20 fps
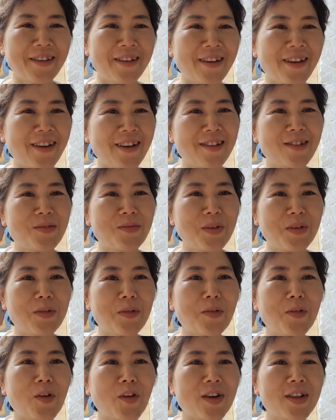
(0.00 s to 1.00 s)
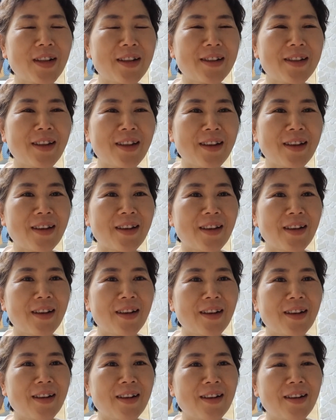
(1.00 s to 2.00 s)
이렇게 갖고 비벼 먹어야 되는데
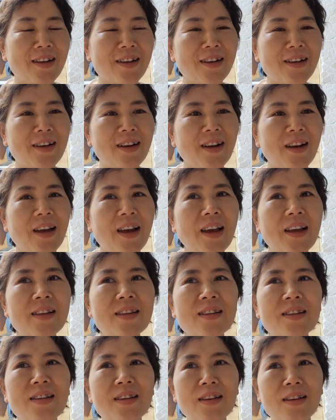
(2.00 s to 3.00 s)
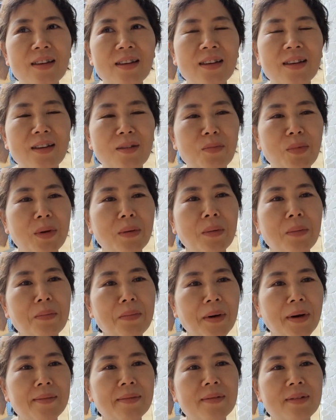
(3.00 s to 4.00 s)
애들이
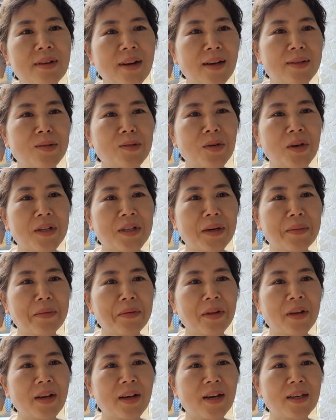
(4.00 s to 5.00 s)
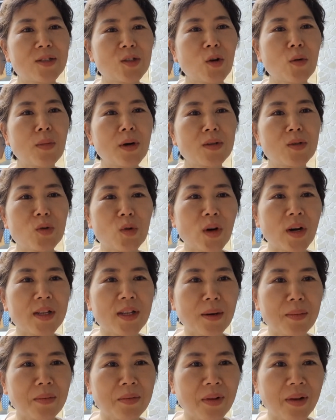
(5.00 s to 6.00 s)
비빔밥을 안 좋아하다 보니까 저만
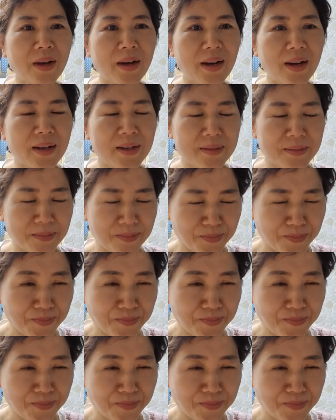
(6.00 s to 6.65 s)
좋아하다 보니까